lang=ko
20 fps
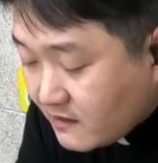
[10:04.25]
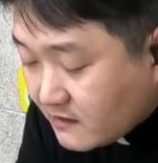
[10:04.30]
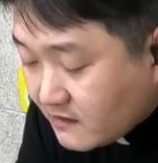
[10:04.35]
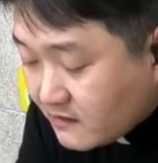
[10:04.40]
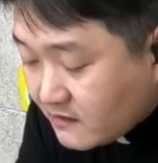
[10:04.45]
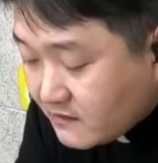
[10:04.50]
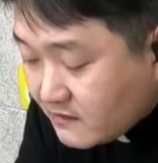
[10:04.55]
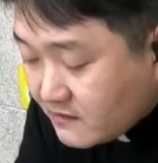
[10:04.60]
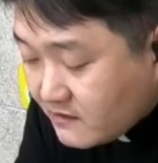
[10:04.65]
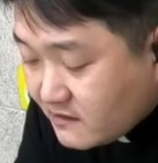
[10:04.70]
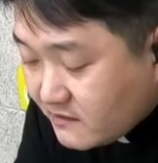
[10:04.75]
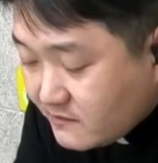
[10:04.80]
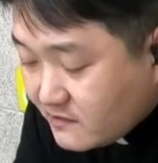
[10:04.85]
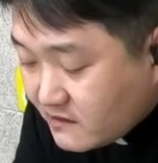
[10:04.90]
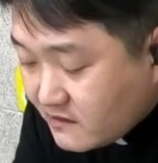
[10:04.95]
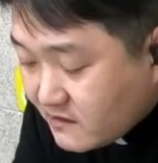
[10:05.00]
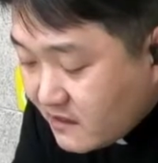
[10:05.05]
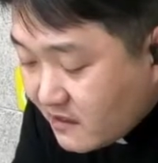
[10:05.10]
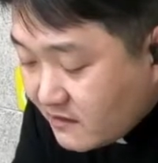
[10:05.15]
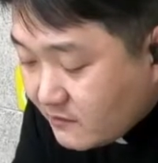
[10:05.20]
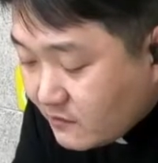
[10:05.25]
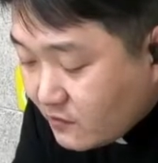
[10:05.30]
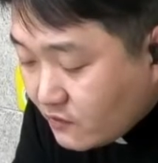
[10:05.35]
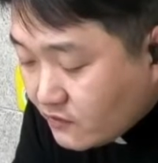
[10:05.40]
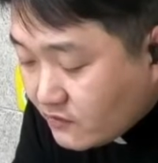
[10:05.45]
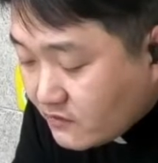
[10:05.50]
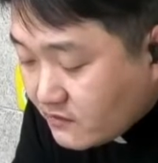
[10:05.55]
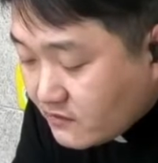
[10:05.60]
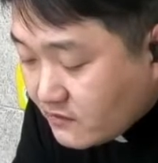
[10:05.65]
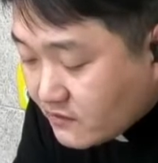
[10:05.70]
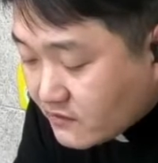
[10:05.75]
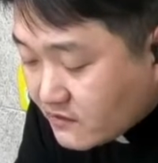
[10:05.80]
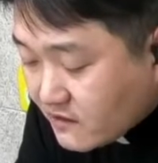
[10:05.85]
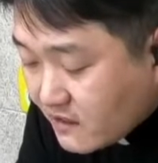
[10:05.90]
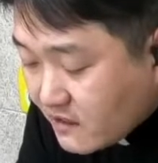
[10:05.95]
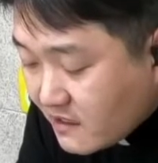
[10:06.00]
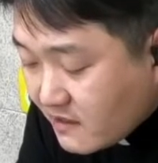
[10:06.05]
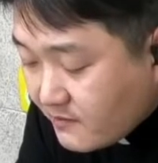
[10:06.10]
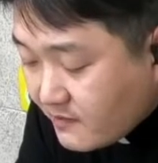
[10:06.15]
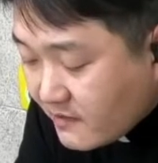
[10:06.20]
그는 임신한 모든
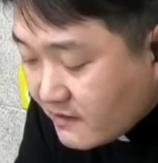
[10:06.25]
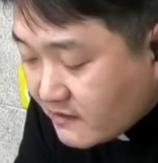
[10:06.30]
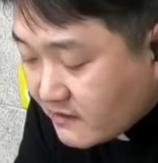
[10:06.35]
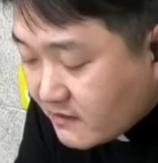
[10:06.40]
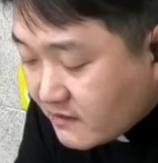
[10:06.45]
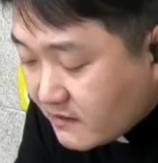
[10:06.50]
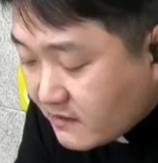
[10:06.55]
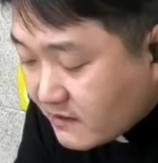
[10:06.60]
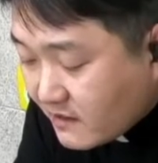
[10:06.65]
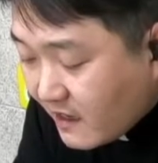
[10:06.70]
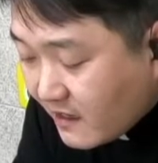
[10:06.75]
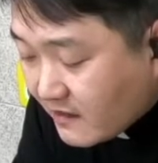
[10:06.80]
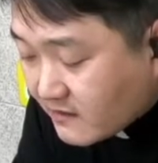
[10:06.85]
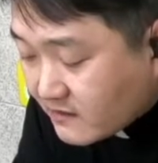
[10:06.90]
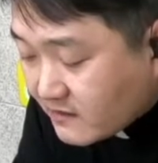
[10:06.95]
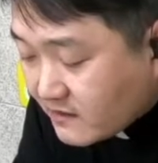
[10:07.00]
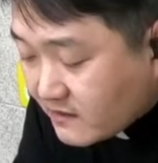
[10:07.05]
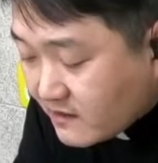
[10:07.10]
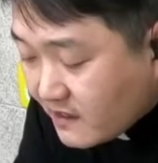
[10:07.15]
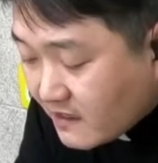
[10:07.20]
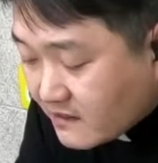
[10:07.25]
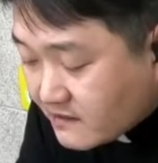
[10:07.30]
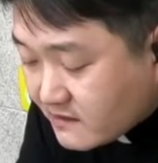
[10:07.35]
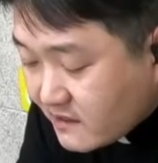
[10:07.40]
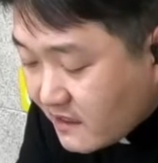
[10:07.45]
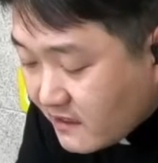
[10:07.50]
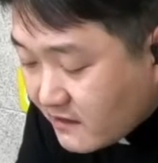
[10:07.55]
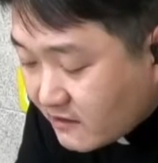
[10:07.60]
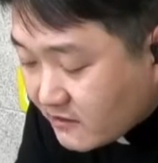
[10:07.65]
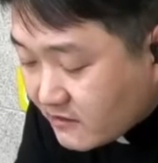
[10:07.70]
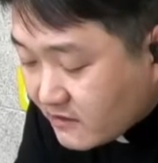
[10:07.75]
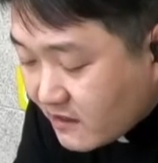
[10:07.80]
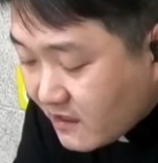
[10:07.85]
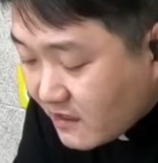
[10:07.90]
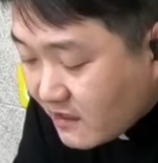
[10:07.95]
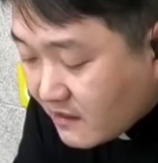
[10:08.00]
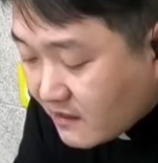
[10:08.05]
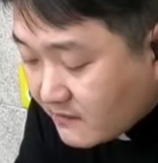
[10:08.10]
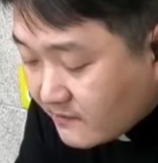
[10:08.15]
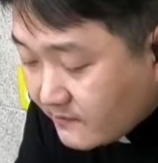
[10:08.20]
여자의 배를 가르기까지
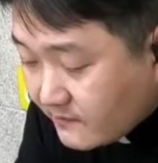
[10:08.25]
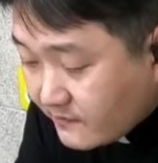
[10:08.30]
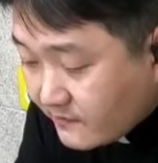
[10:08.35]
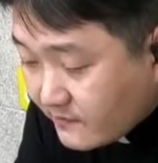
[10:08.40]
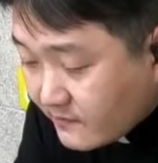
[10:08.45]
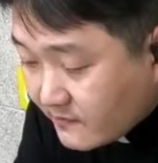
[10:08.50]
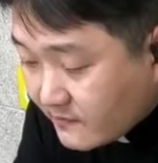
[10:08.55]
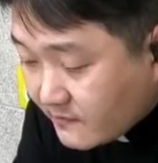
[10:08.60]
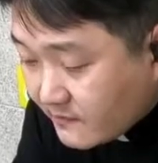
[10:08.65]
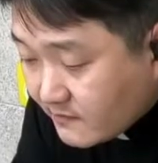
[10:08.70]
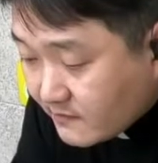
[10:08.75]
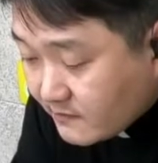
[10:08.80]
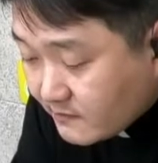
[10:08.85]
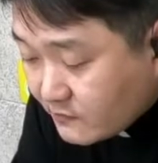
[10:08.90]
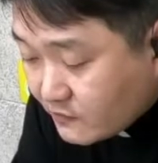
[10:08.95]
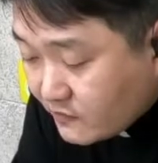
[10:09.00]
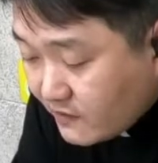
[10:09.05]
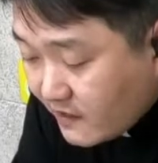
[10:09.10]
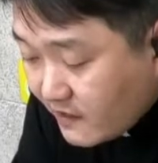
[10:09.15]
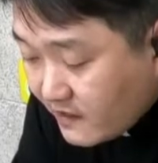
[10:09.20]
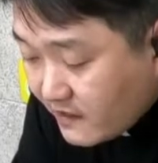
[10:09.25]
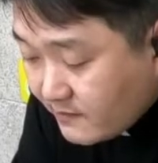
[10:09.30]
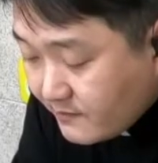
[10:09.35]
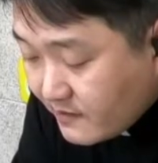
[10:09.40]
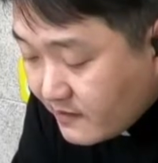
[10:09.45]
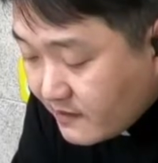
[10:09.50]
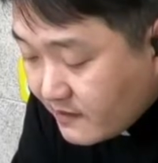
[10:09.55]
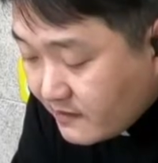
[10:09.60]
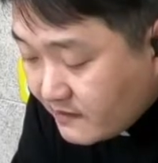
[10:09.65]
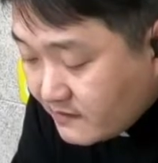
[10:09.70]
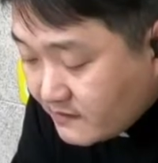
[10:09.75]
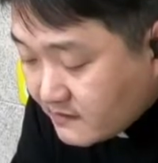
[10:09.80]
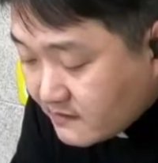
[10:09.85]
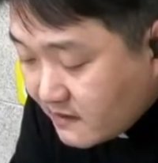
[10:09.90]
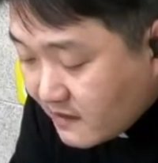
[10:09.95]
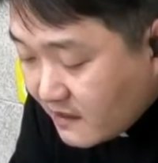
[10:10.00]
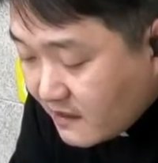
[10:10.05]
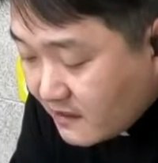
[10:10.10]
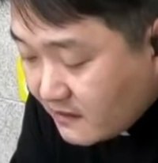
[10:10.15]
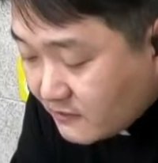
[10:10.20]
하였다. 므나헴의
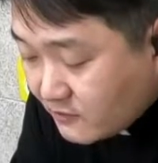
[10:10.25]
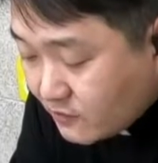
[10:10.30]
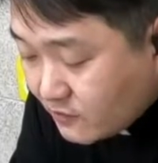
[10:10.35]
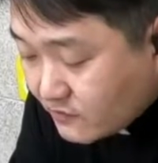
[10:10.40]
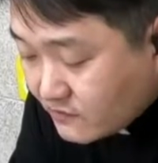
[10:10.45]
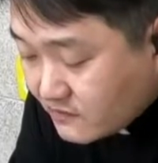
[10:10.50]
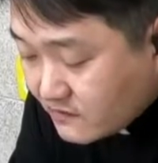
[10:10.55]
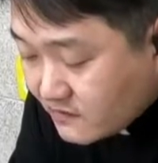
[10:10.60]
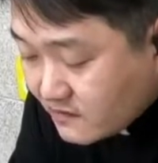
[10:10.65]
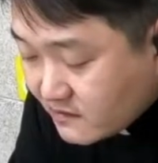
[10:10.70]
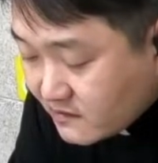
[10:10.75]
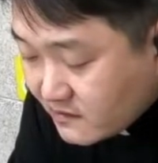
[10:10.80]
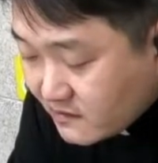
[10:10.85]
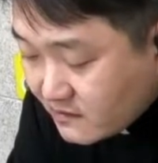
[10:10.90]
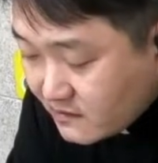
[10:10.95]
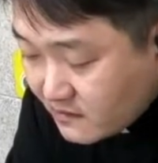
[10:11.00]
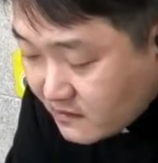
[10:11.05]
이스라엘 통치.